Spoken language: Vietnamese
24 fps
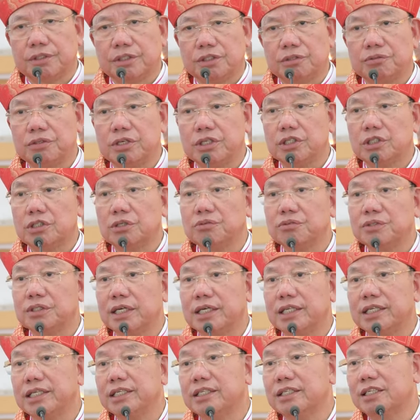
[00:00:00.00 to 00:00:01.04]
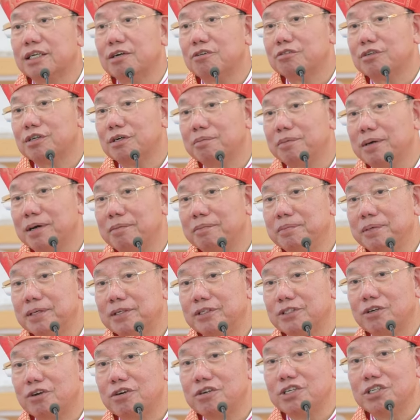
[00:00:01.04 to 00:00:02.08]
trong đời sống gia đình các ông các bà
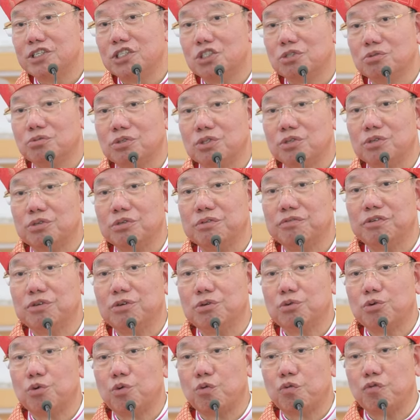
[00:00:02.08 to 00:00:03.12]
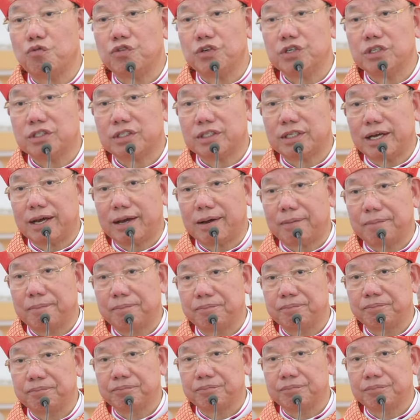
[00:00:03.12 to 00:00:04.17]
biết rõ hơn chúng tôi vô cùng phức tạp
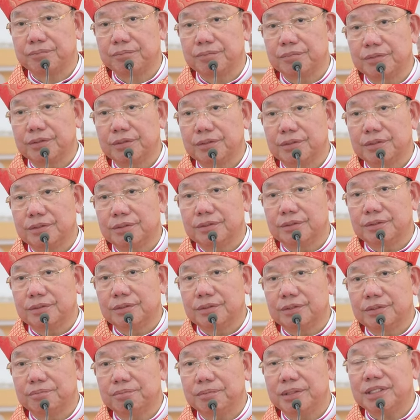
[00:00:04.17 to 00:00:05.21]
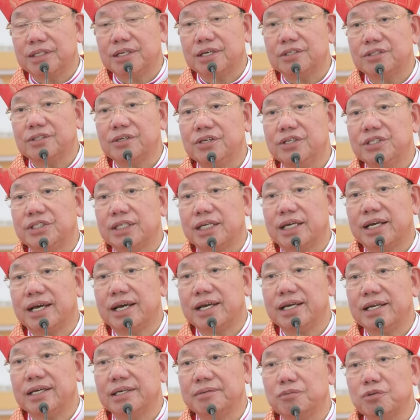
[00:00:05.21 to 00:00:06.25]
bây giờ giới trẻ
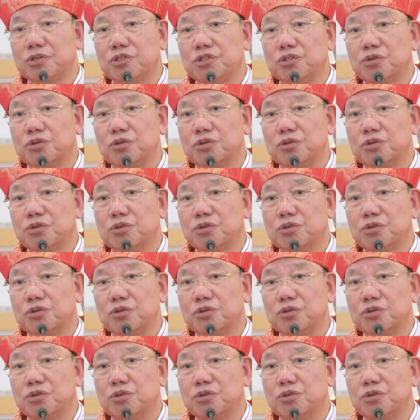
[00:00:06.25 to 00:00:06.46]
hay là một